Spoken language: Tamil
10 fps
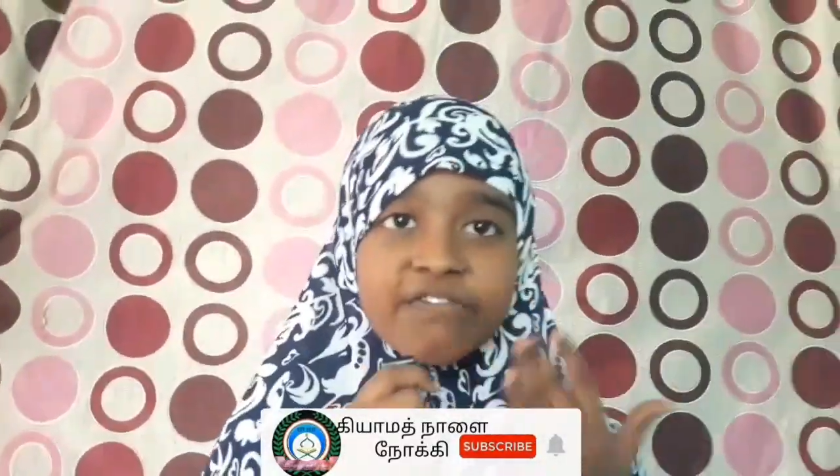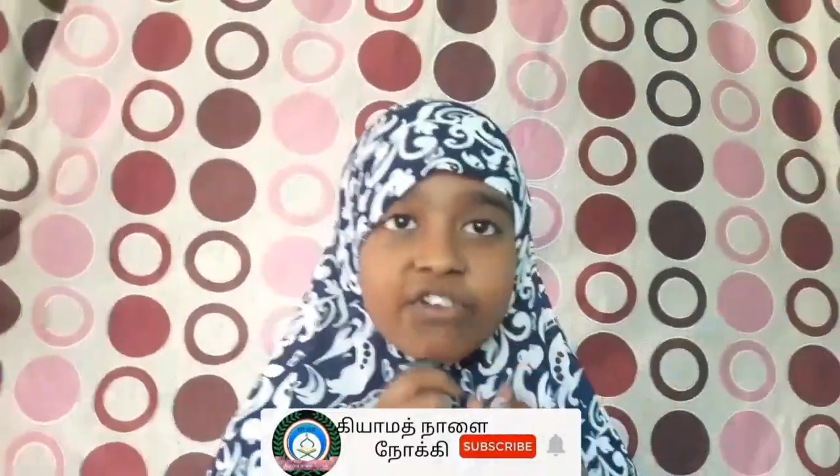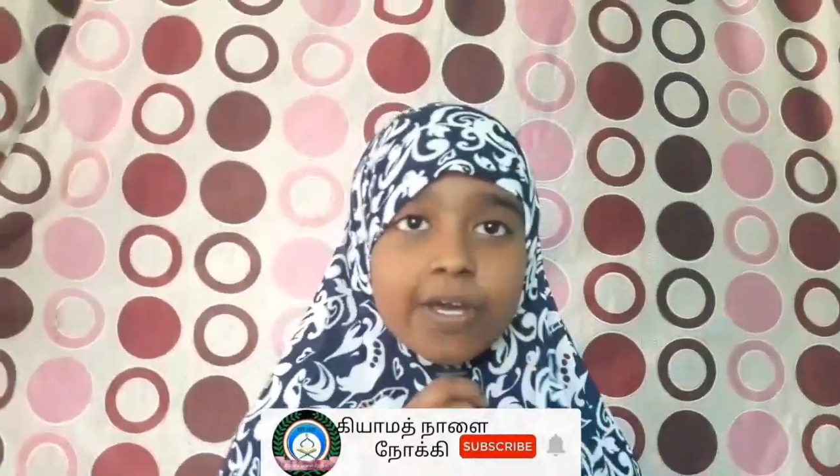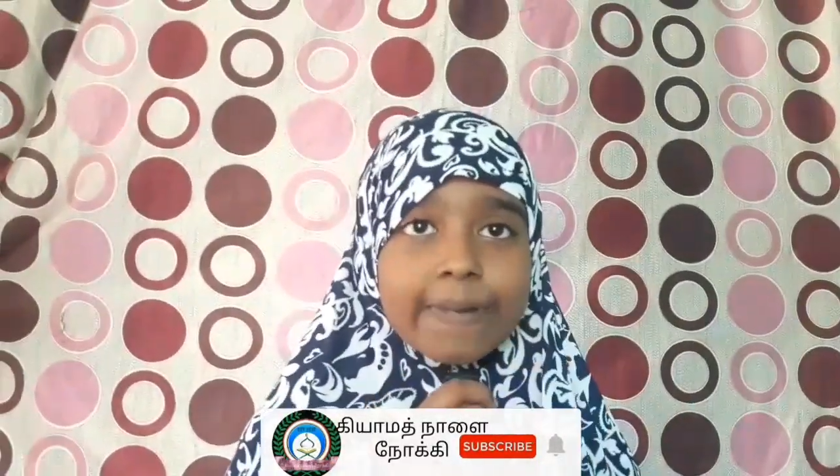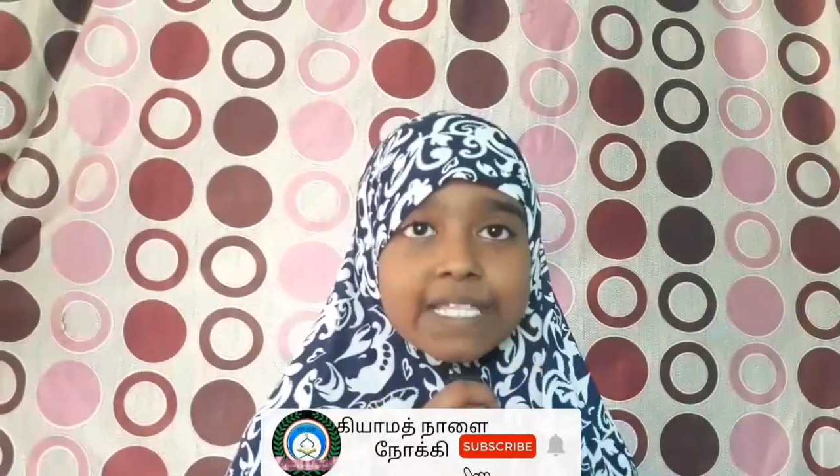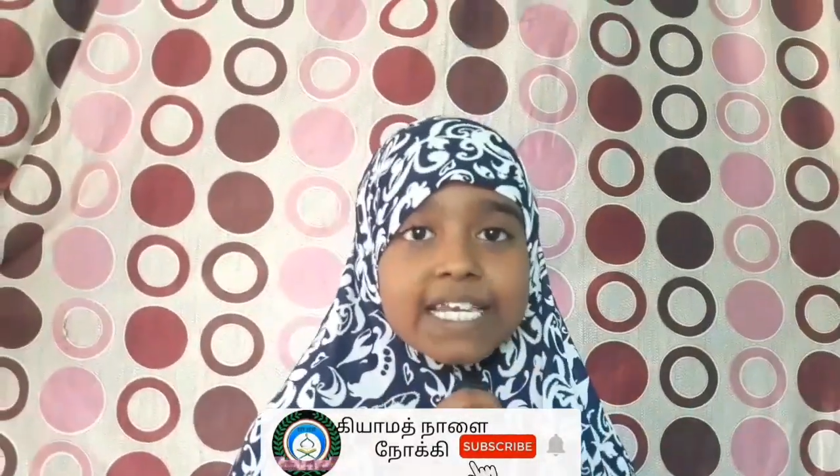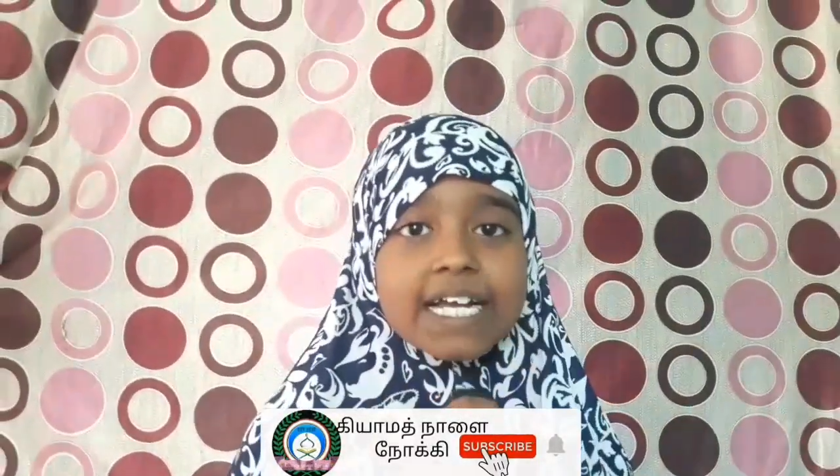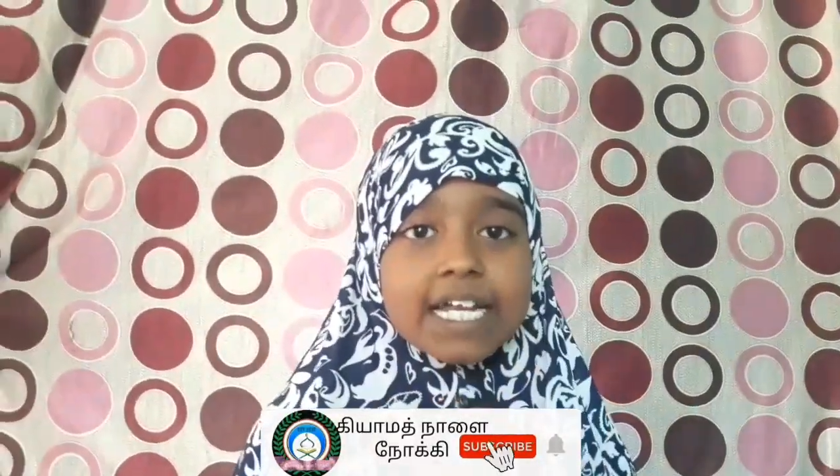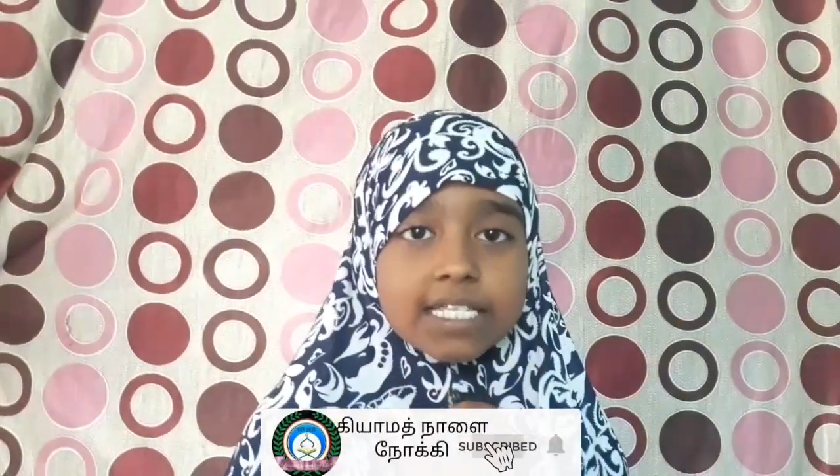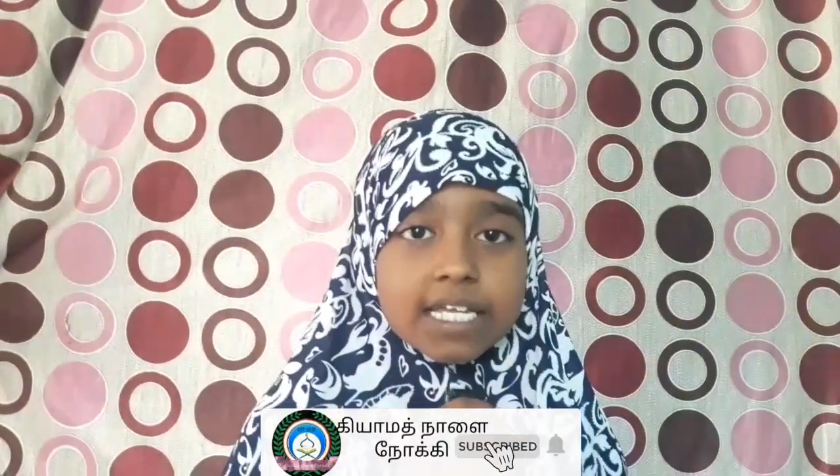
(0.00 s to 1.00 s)
வீடியோ
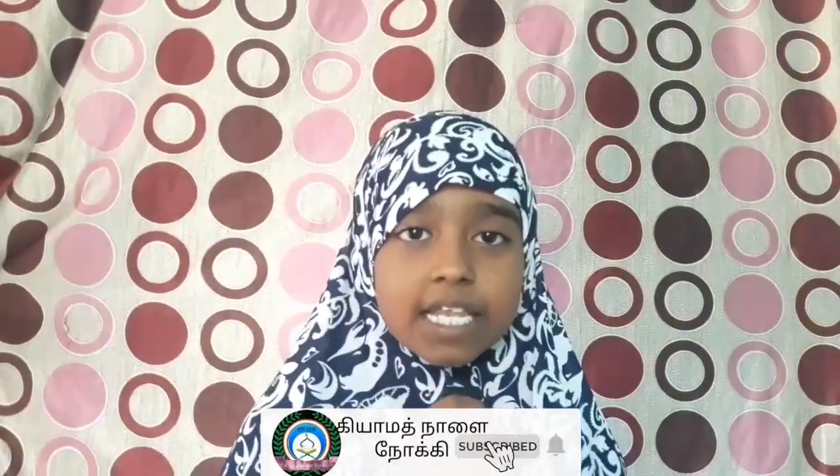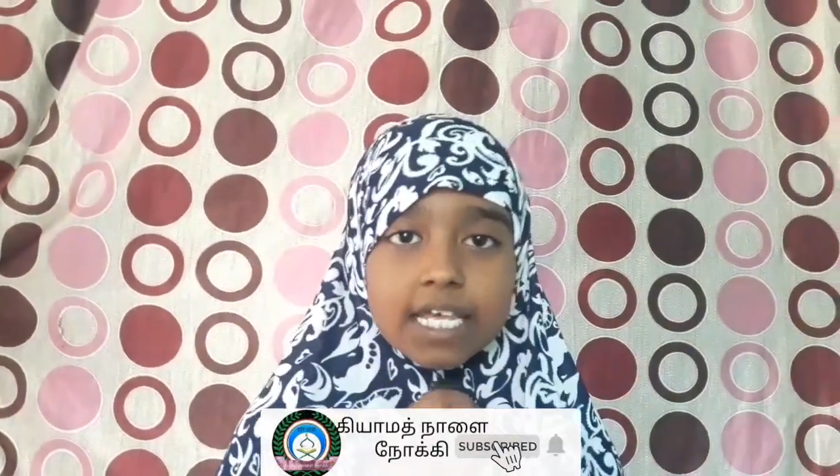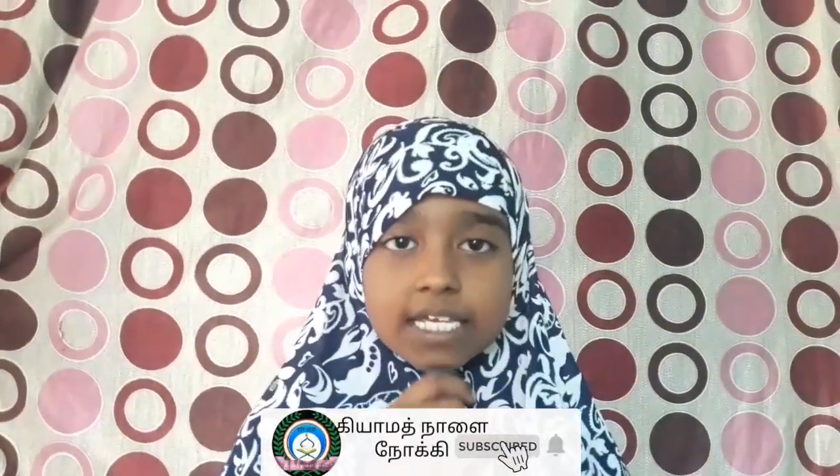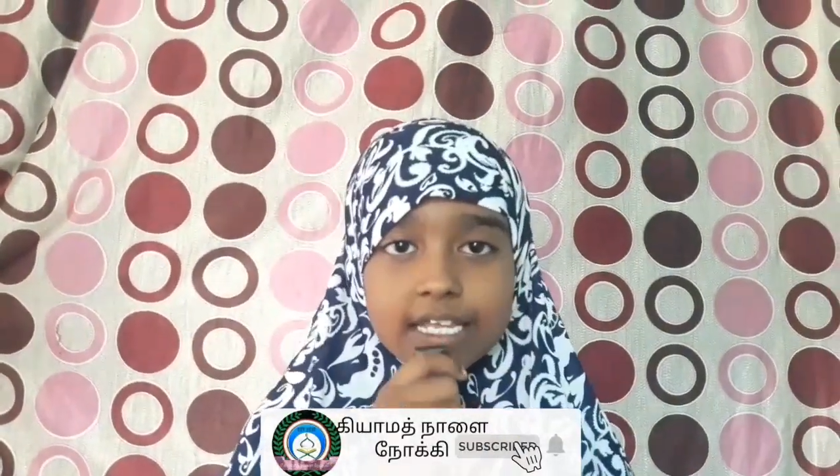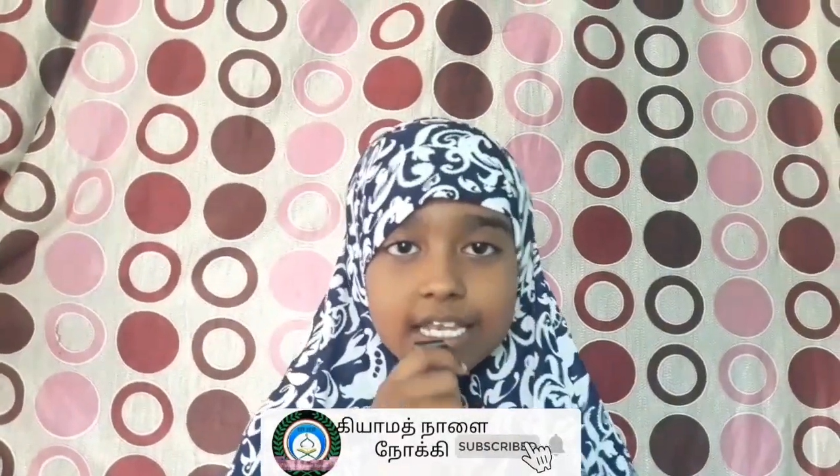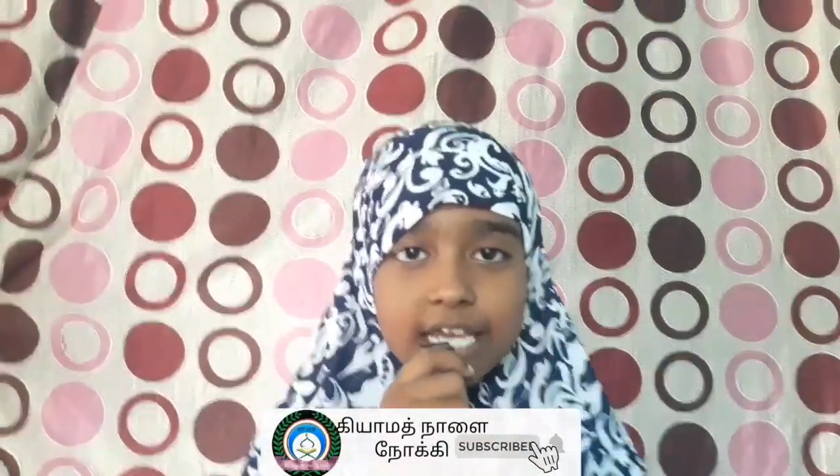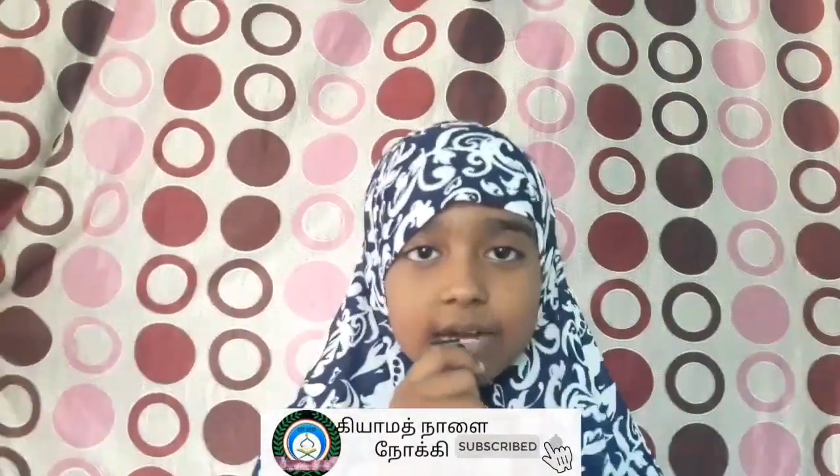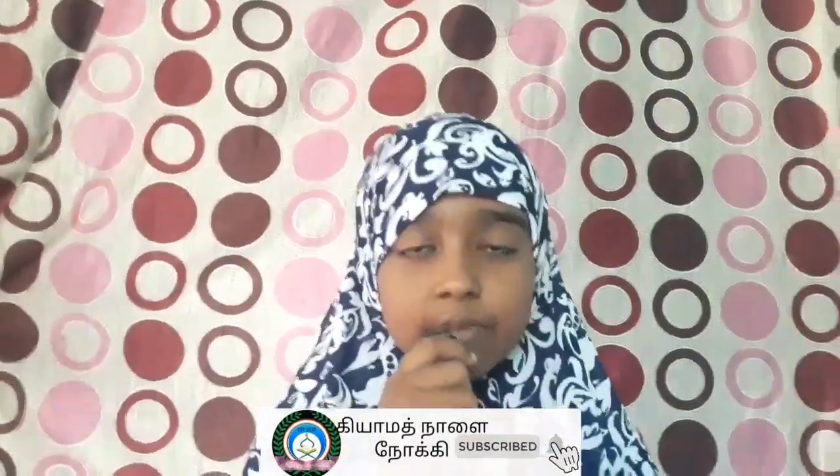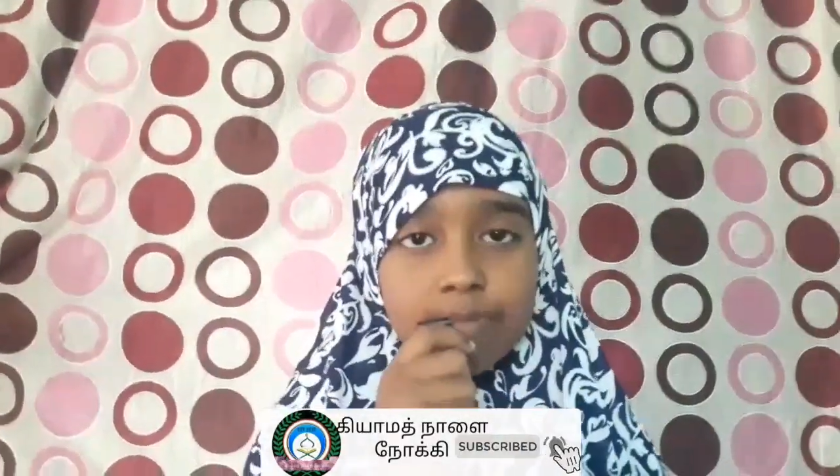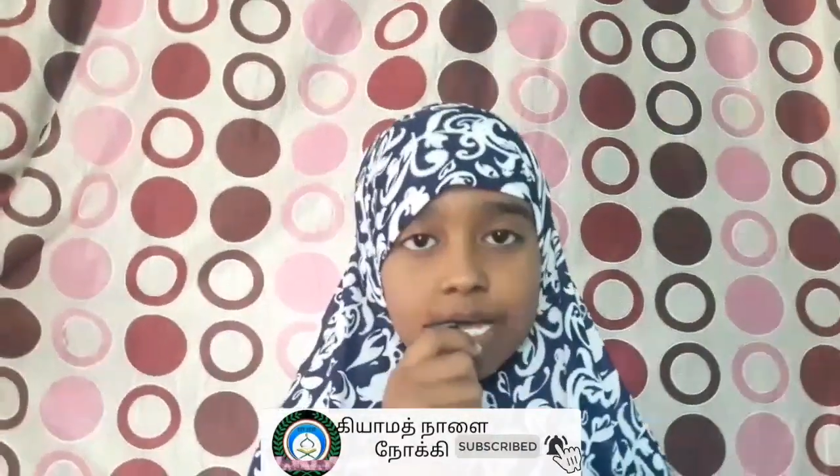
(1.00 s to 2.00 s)
பற்றின கருத்துக்களை கீழே
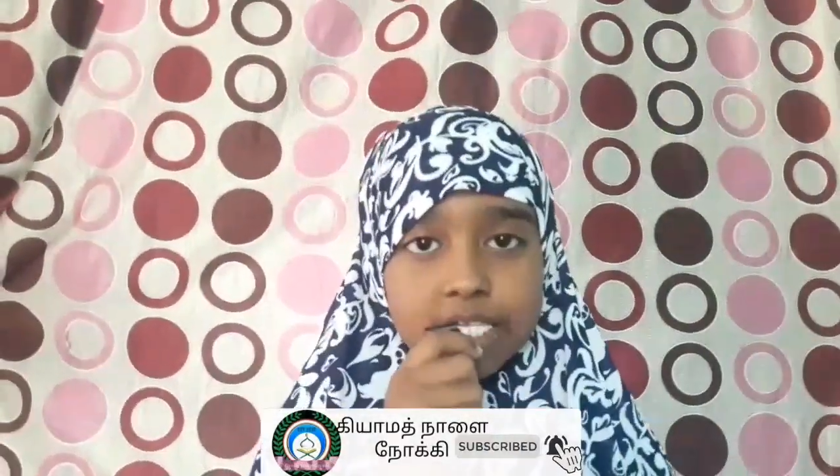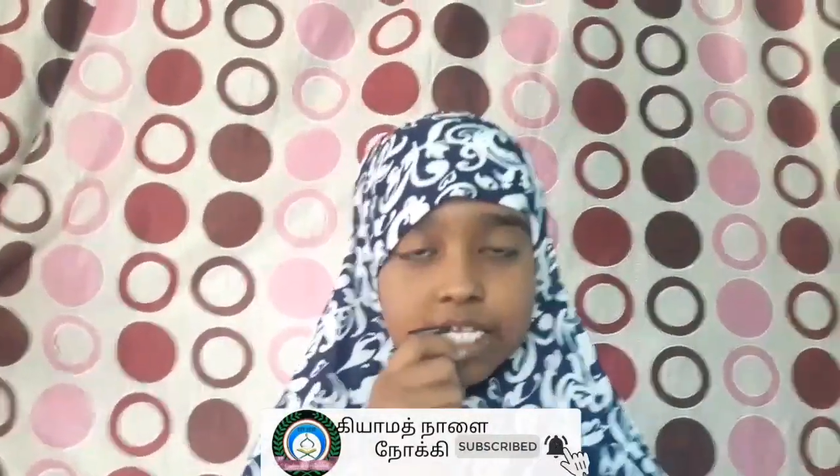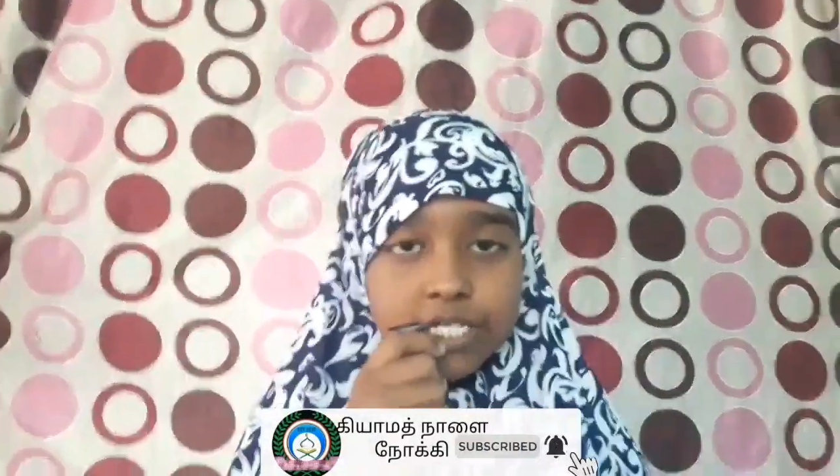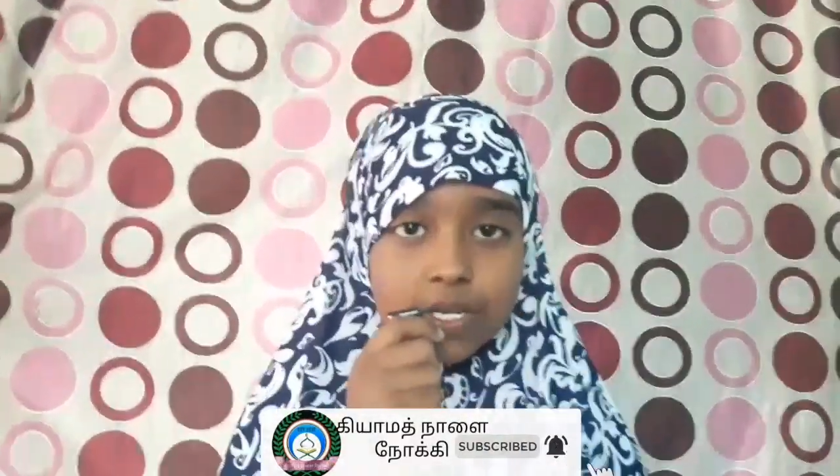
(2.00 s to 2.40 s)
கமெண்ட் பாக்ஸில்